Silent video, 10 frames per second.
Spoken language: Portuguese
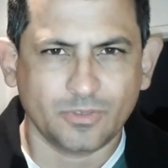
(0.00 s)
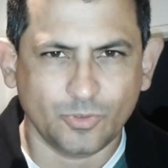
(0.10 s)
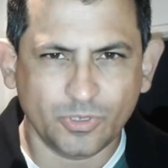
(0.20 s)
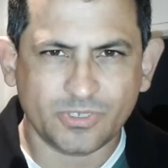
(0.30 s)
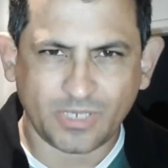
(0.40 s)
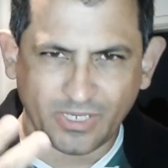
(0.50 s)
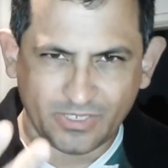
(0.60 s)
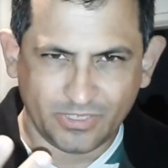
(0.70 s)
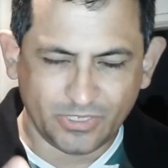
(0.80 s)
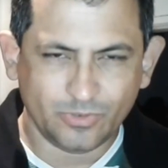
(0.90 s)
dois
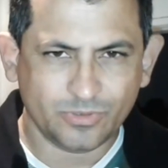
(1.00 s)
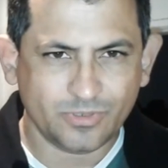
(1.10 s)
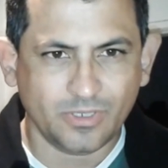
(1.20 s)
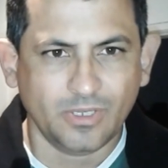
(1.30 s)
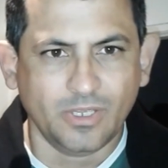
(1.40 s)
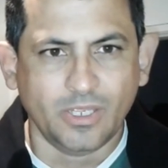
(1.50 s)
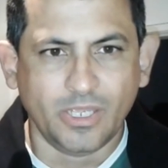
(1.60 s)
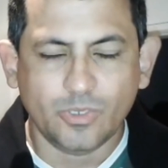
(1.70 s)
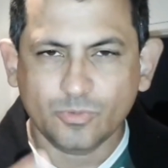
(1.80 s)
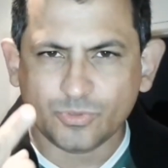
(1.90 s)
carreteiros,
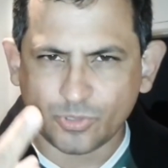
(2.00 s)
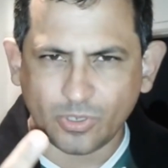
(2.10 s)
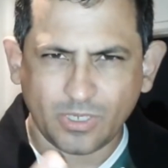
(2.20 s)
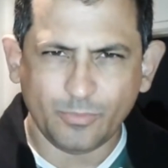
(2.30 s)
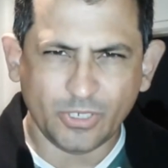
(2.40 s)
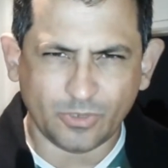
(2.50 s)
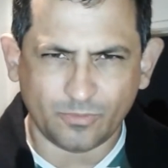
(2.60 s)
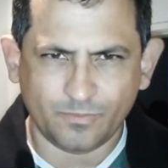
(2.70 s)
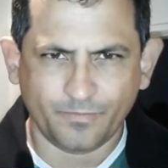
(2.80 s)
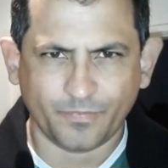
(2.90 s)
em um só caminhão.
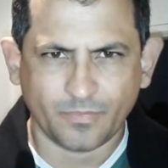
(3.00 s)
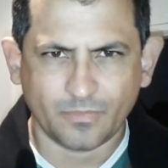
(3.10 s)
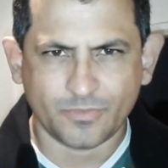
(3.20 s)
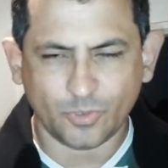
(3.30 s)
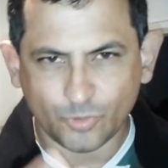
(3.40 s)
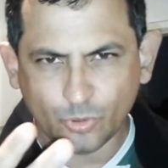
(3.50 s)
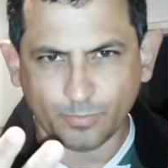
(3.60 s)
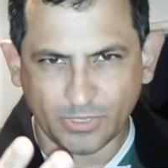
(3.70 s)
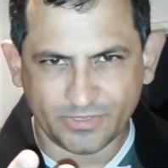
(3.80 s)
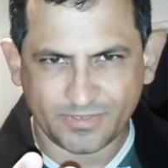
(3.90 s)
São
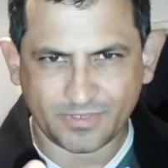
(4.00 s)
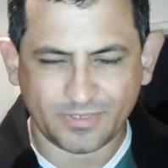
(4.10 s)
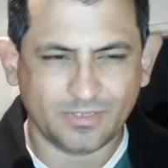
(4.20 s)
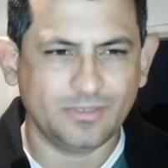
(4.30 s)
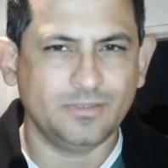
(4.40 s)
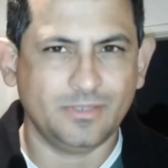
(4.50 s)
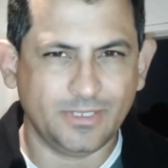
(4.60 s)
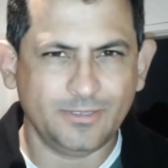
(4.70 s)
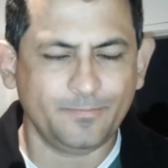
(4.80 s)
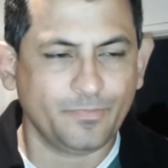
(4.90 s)
duplas,
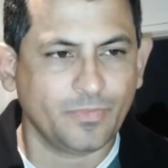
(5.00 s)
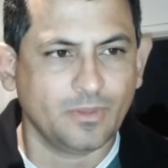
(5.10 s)
né?